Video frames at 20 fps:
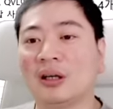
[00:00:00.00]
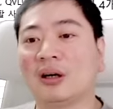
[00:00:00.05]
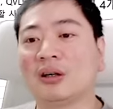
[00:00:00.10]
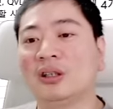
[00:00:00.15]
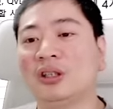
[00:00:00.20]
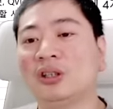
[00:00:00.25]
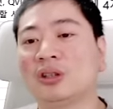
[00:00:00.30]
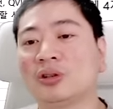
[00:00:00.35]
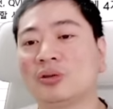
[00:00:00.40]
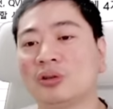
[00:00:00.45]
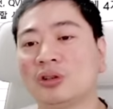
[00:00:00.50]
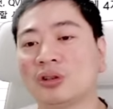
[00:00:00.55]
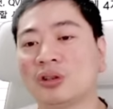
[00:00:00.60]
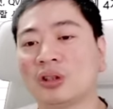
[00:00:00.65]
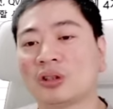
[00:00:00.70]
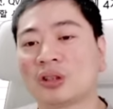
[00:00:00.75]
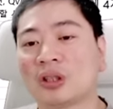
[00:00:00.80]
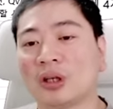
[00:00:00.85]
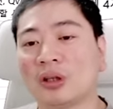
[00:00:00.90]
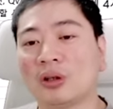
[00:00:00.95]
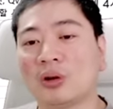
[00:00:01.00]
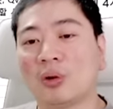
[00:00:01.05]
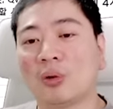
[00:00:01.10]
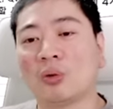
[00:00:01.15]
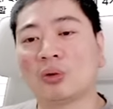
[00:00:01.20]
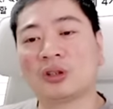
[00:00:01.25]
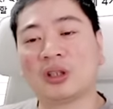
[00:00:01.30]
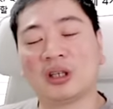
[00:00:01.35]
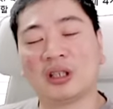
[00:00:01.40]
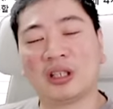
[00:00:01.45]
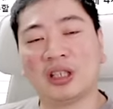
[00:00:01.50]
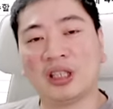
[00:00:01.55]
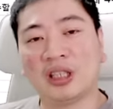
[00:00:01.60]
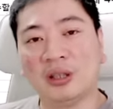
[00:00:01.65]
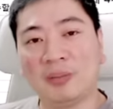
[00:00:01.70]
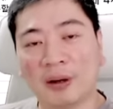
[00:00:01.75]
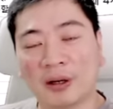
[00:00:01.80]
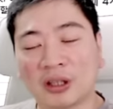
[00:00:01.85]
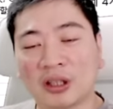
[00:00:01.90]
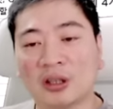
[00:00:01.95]
2순위 아, 추천
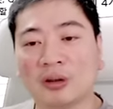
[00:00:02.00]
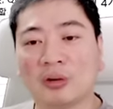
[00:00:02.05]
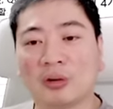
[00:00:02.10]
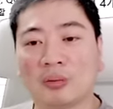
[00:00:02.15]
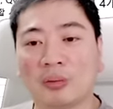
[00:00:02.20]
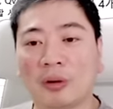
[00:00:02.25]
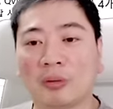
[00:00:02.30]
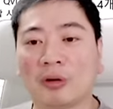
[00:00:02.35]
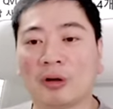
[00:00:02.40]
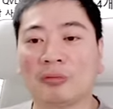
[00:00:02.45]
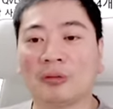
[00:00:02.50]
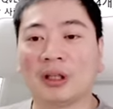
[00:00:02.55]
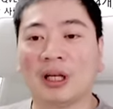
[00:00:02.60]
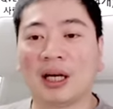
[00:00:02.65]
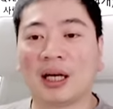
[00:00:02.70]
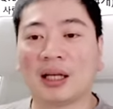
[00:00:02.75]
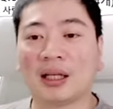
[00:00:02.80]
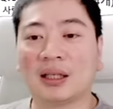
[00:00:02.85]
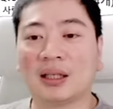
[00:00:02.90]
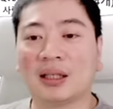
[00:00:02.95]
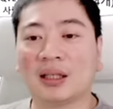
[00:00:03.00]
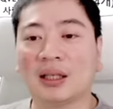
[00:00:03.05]
5200 팀그룹 메모리입니다.